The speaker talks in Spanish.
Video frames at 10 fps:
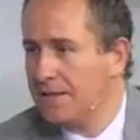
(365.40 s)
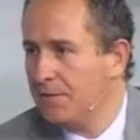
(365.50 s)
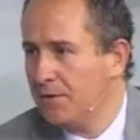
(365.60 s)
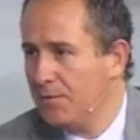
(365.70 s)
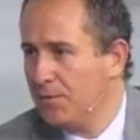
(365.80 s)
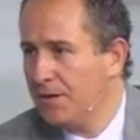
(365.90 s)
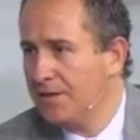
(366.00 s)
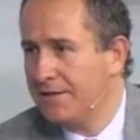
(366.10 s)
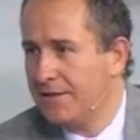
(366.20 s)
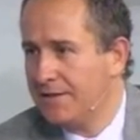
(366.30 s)
no es lo mismo la
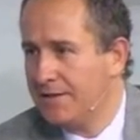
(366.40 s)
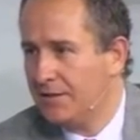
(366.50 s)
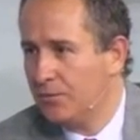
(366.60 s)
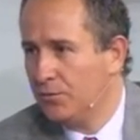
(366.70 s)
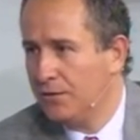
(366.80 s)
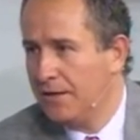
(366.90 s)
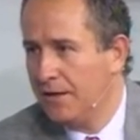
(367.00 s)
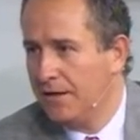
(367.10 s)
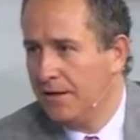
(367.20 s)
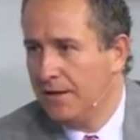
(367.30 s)
exigencia tuya
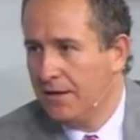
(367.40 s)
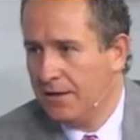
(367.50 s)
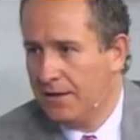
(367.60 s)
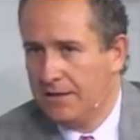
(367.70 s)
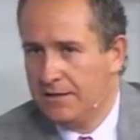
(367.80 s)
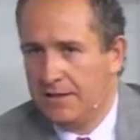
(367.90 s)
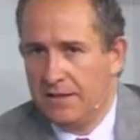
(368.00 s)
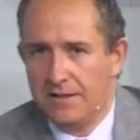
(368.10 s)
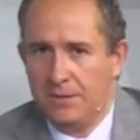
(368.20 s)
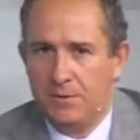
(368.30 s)
que la
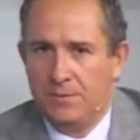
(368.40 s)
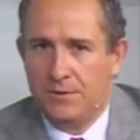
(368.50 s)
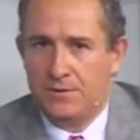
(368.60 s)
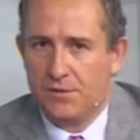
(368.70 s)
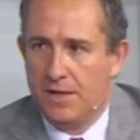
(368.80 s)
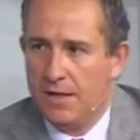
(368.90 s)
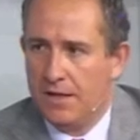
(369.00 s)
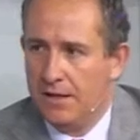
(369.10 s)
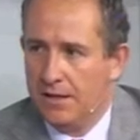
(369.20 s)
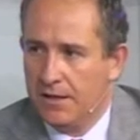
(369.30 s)
exigencia de una
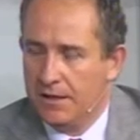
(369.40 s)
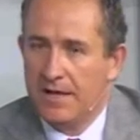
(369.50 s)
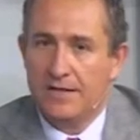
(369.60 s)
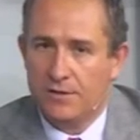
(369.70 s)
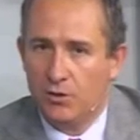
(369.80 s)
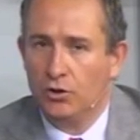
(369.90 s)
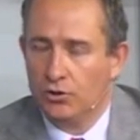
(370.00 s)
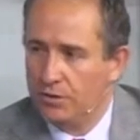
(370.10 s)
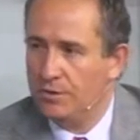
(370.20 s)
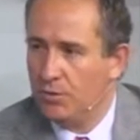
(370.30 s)
persona que hace
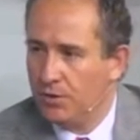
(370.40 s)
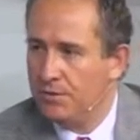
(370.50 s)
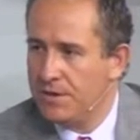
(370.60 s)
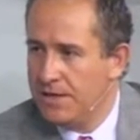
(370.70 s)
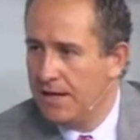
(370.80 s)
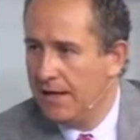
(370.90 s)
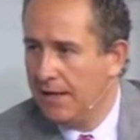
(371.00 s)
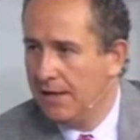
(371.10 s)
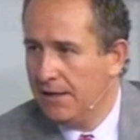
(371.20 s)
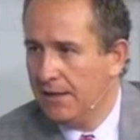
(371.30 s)
otro tipo de vida,